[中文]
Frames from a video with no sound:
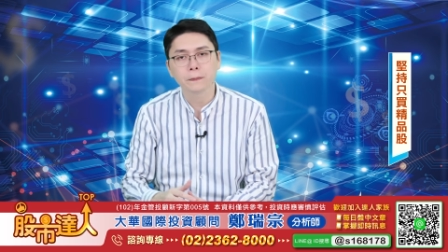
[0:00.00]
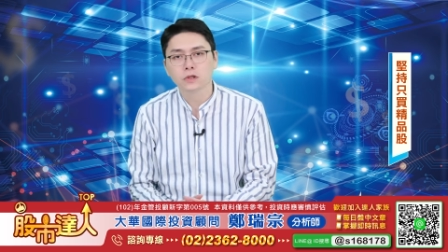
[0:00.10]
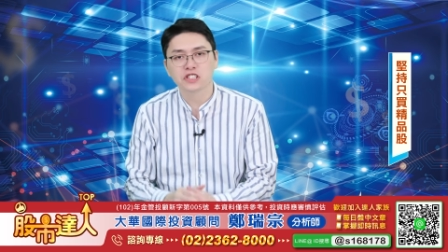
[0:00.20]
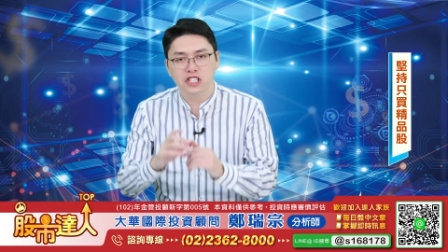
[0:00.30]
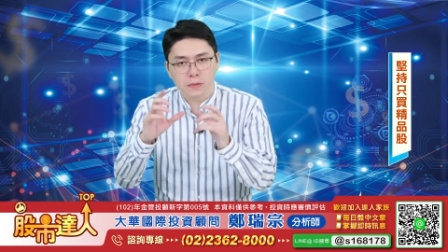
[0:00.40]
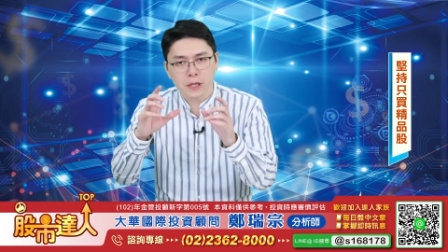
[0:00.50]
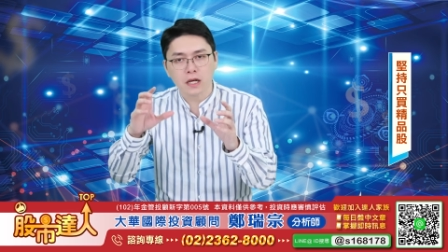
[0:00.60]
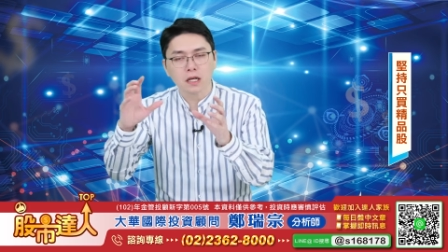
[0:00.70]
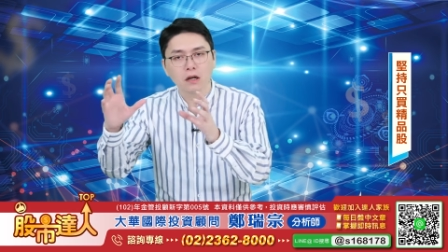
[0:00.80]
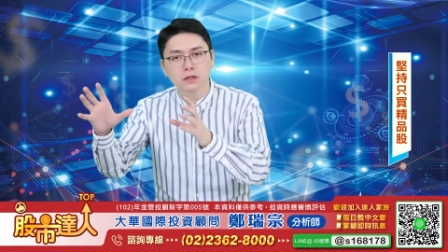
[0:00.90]
所以，即
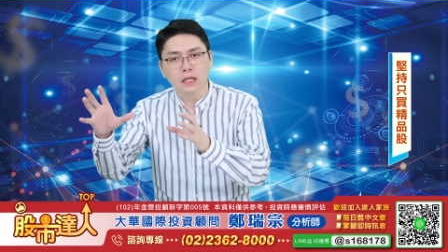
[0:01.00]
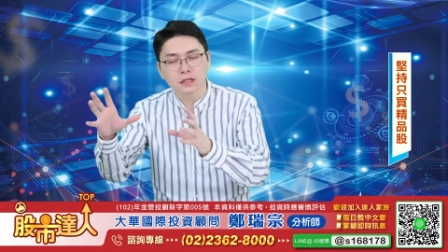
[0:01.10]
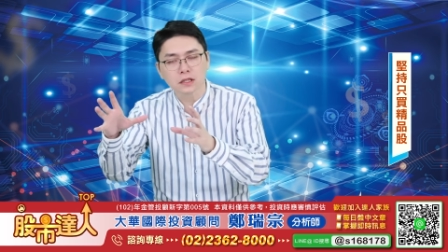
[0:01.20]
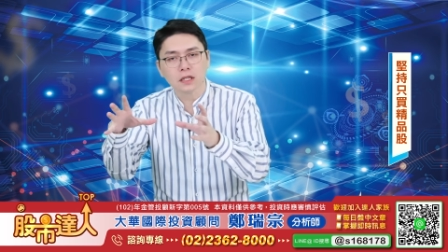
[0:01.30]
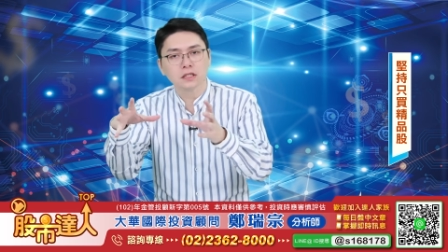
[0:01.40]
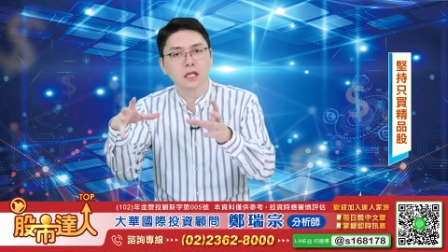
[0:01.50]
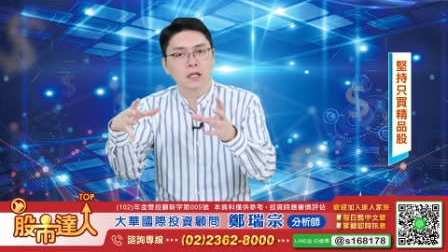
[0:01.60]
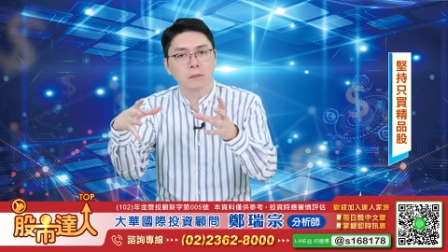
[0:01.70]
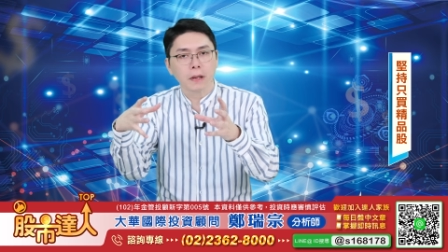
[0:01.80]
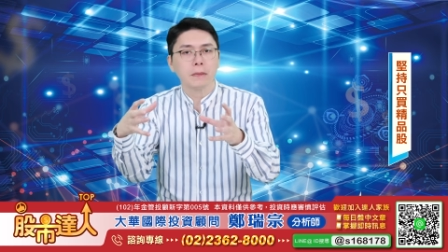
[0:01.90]
便高档震荡、下
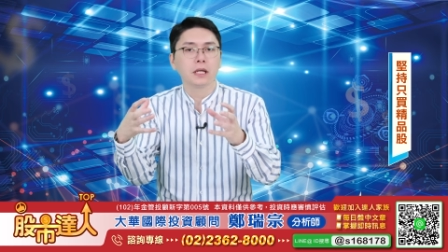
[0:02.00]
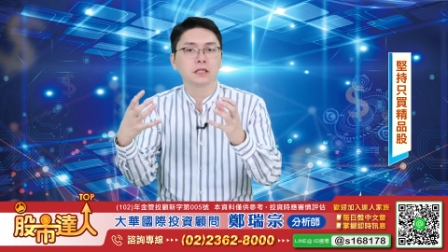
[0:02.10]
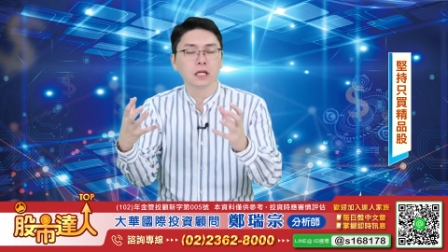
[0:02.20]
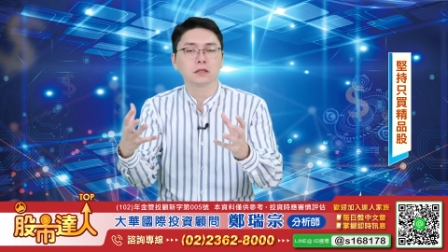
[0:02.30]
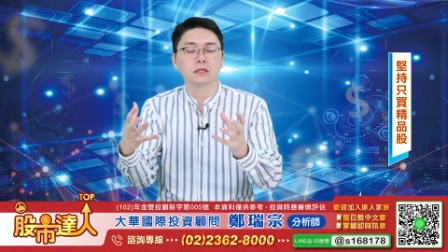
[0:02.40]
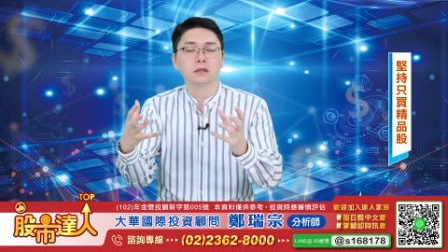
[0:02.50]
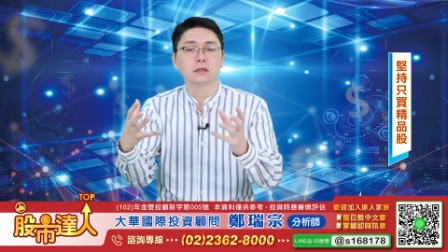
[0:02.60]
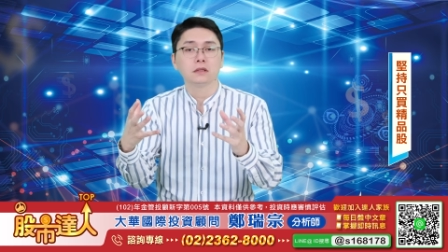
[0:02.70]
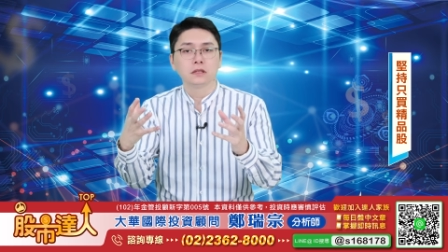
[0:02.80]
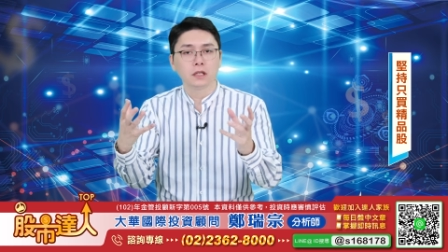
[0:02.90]
档买盘强劲，
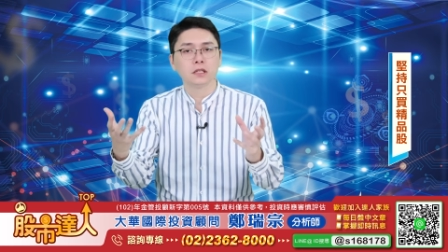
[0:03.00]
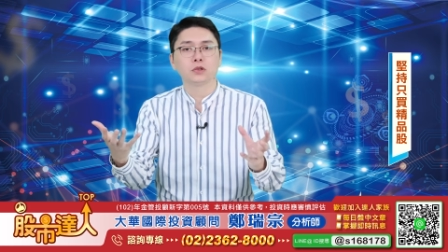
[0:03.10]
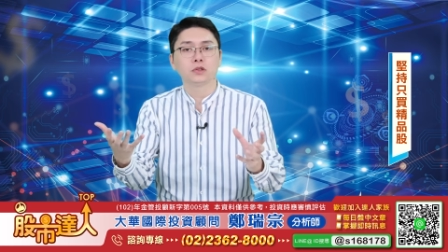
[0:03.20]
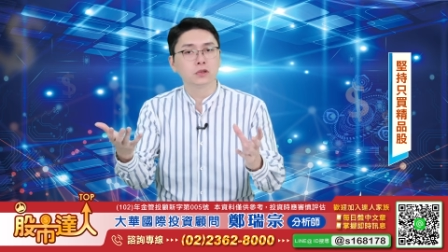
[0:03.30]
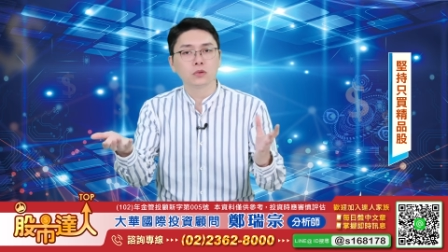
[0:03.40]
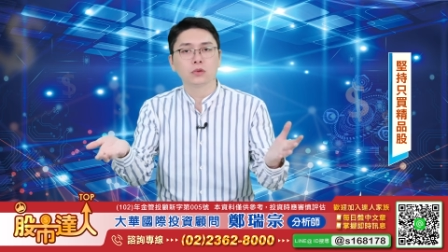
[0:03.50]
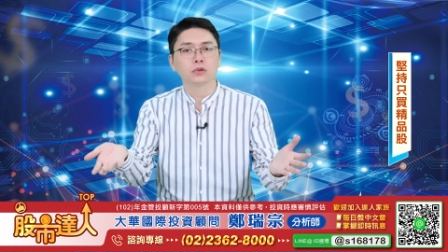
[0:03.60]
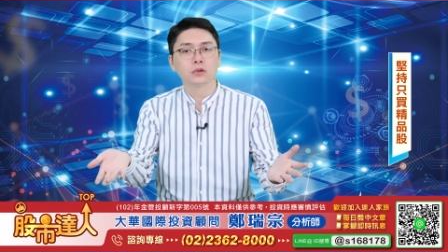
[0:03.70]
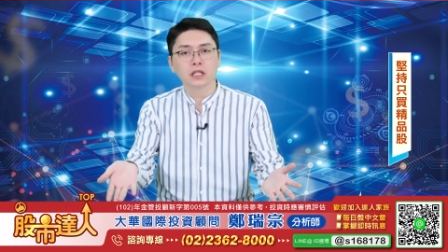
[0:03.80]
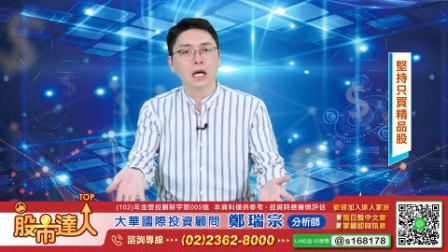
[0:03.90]
简单结论就是我
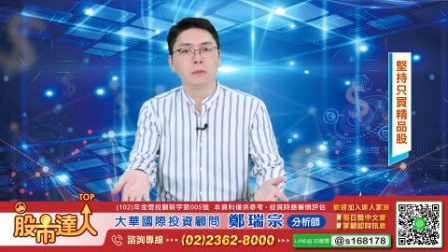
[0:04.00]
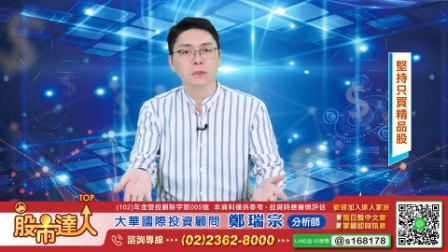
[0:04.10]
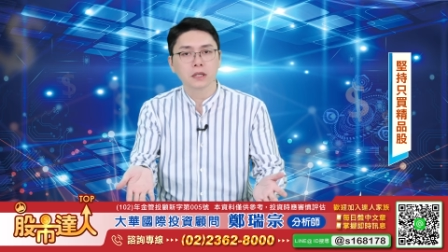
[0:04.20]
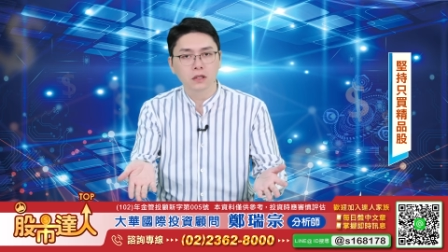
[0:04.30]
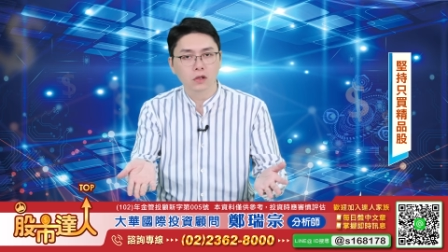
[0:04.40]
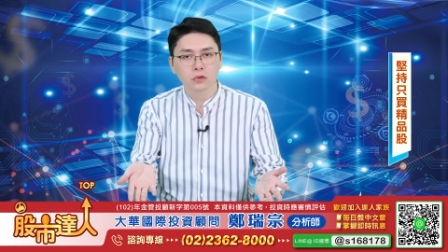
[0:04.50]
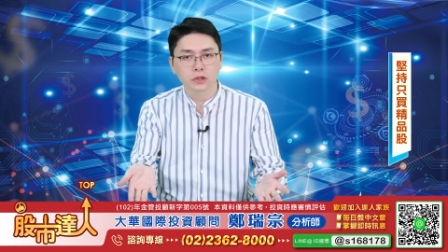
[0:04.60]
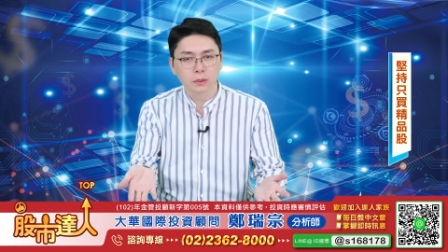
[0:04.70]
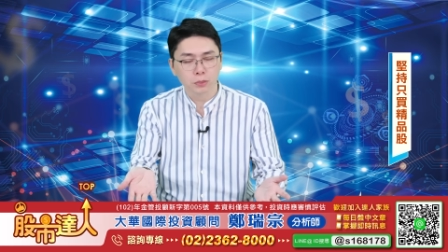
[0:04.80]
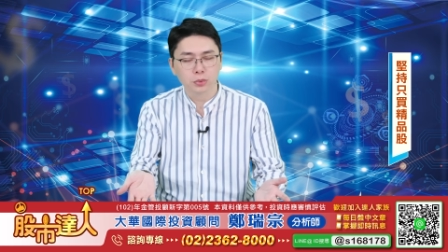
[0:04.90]
说下面的空
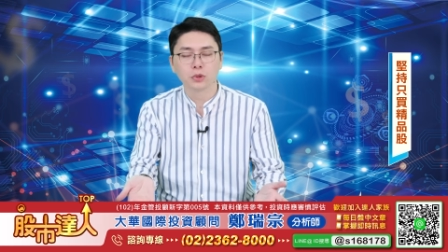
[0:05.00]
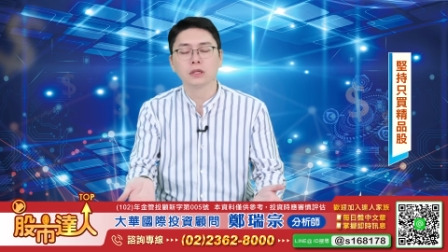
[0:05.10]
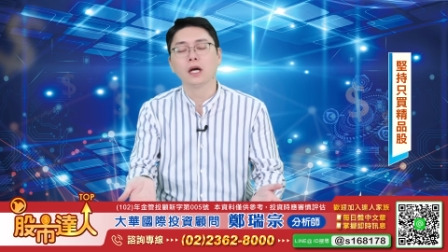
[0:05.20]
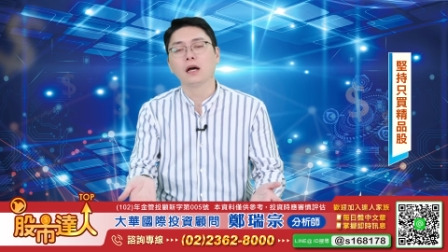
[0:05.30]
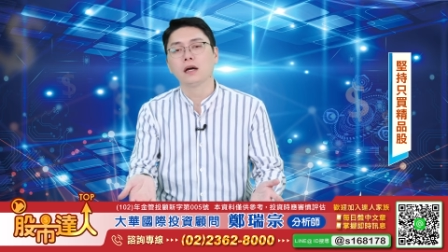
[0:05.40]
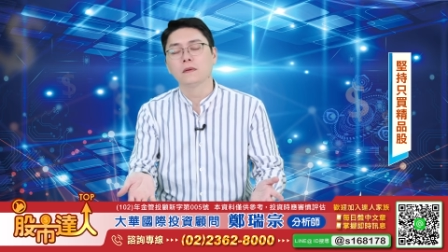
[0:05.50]
间不会大。